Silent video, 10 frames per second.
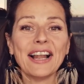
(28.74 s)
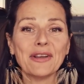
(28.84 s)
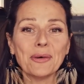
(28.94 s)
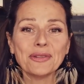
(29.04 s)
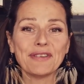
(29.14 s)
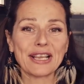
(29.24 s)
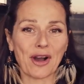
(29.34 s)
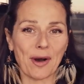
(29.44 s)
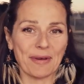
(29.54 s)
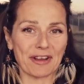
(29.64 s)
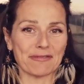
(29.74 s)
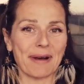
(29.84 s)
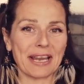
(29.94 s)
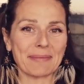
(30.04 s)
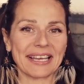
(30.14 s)
Hallo und willkommen auf
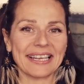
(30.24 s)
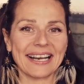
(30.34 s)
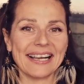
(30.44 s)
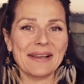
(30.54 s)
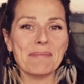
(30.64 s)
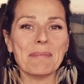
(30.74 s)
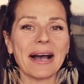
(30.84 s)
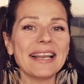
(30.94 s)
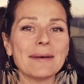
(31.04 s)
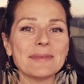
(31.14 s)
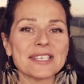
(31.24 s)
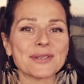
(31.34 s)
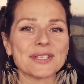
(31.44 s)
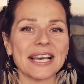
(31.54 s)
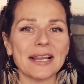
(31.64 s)
meinem Kanal. Mein Name
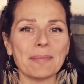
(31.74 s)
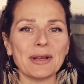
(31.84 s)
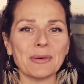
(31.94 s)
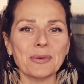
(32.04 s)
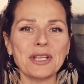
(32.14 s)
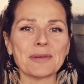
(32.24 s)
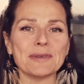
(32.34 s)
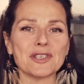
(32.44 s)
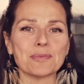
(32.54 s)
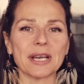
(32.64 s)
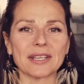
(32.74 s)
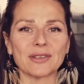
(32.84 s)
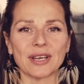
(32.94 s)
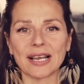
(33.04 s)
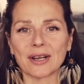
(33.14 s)
ist Susanna Belloni, ich bin
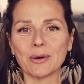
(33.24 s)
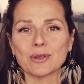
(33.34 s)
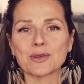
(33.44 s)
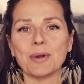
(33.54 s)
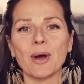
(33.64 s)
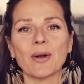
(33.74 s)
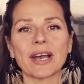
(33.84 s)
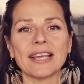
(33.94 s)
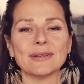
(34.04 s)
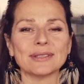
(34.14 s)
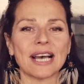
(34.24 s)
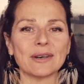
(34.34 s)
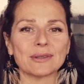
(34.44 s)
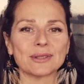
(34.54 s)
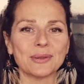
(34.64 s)
spiritueller Coach, Bloggerin und
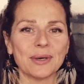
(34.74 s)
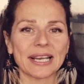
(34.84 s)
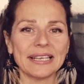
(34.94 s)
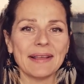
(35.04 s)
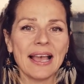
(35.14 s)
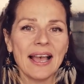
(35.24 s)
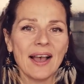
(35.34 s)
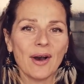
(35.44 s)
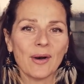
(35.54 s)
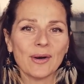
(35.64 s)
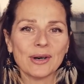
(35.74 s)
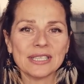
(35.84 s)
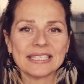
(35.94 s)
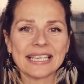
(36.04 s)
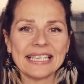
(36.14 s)
Autorin
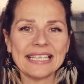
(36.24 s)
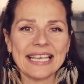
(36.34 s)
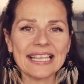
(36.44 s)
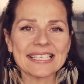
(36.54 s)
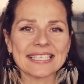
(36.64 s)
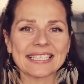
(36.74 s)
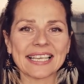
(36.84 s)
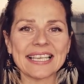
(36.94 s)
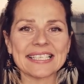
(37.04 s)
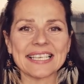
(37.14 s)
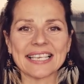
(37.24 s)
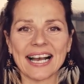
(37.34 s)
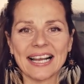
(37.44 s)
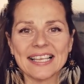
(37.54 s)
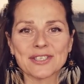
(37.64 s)
und jetzt dreht sich
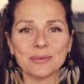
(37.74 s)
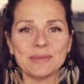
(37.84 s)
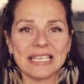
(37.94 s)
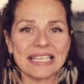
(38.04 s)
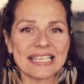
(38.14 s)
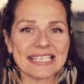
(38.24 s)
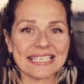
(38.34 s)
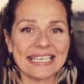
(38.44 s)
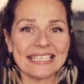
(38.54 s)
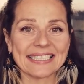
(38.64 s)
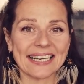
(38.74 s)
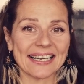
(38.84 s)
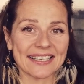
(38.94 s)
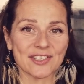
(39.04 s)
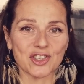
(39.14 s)
alles um die
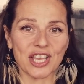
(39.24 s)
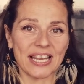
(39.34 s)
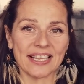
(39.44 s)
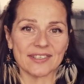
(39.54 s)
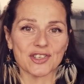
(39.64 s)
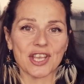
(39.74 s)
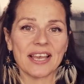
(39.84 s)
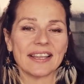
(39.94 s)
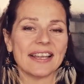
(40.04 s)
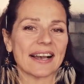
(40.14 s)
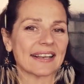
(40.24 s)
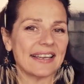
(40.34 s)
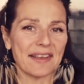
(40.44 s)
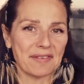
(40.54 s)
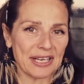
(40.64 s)
10-Tages-Challenge nach
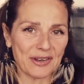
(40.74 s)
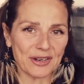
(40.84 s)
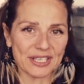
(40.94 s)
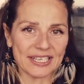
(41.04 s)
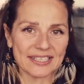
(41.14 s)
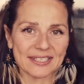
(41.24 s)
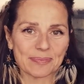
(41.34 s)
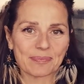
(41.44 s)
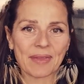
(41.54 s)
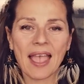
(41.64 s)
Neville Goddard.